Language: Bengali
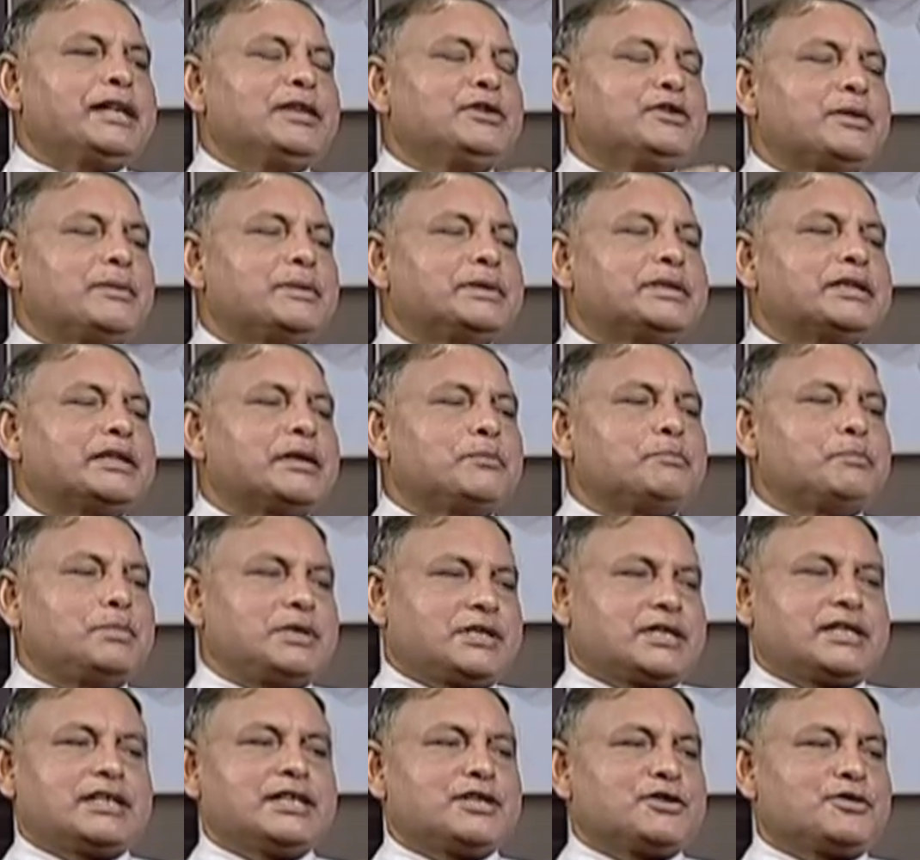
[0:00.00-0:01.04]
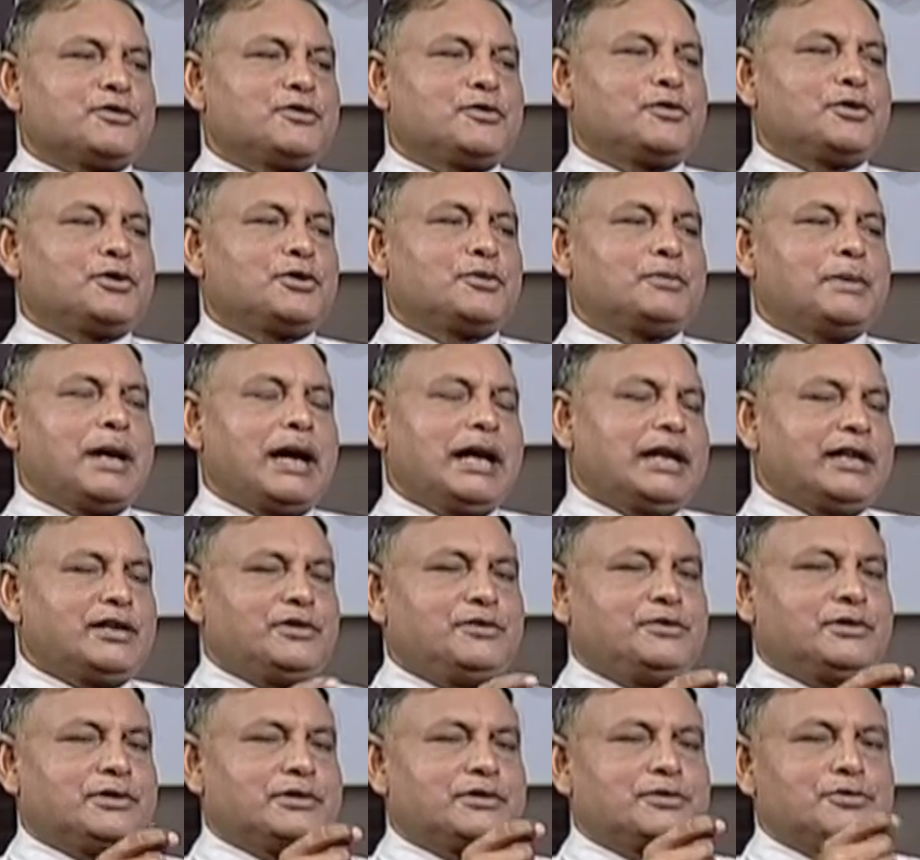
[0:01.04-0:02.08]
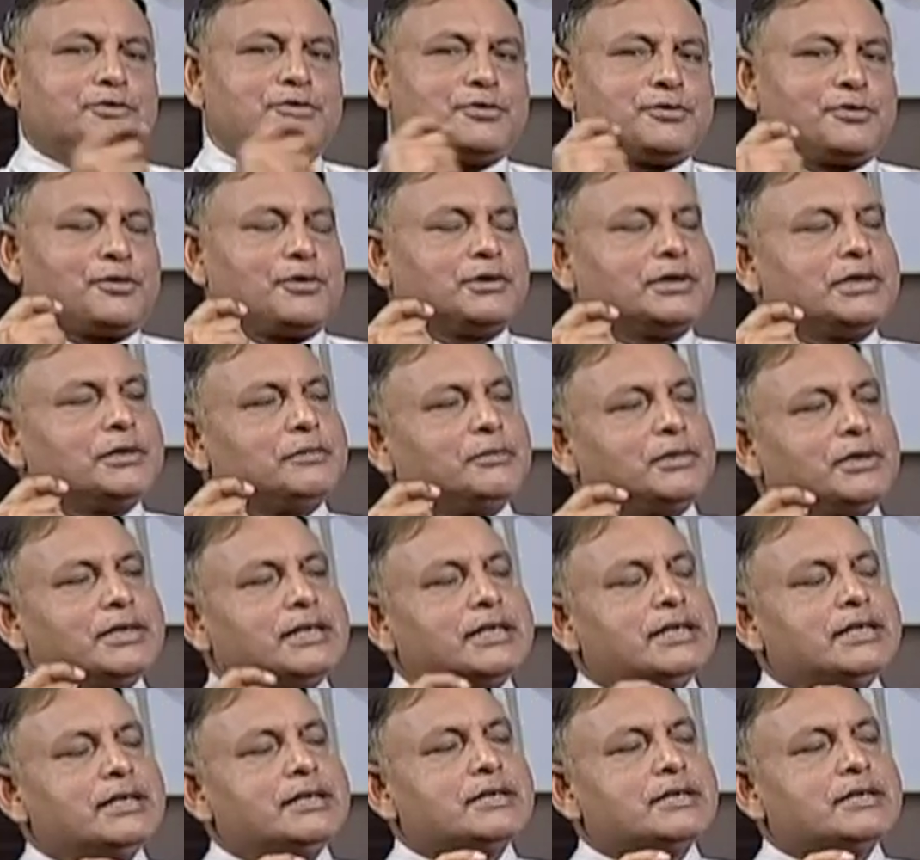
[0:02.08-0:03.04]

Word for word: কিন্তু আমাদেরকে বিশ্লেষণ করতে হবে আরেকটু একটু ছোট্ট কথা বলি